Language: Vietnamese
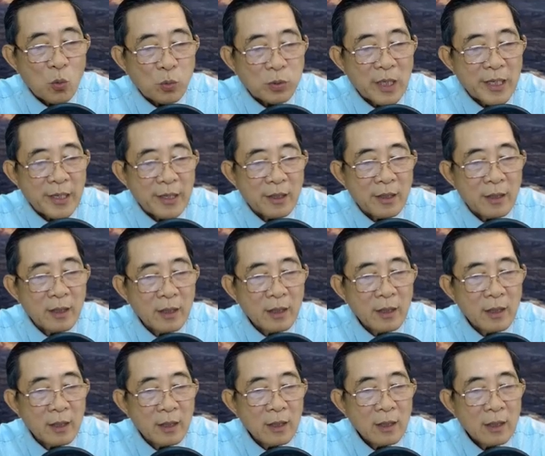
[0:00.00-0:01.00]
Thiên.
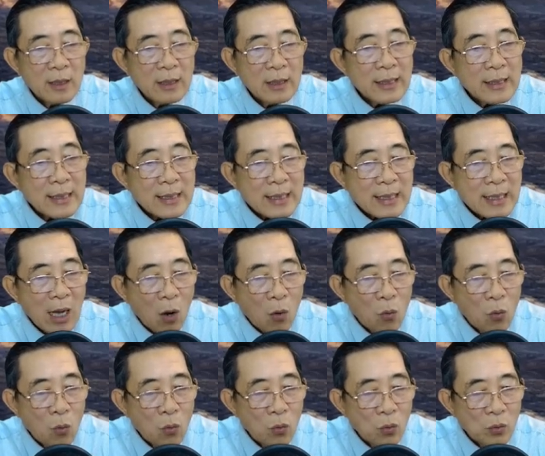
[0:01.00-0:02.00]

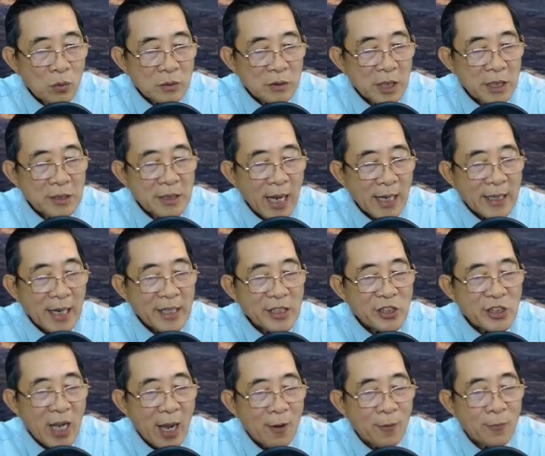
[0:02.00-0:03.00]
Cậu thích anh ấy
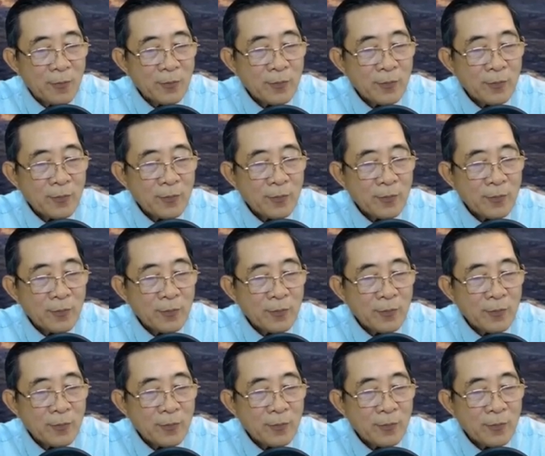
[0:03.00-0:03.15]
sao?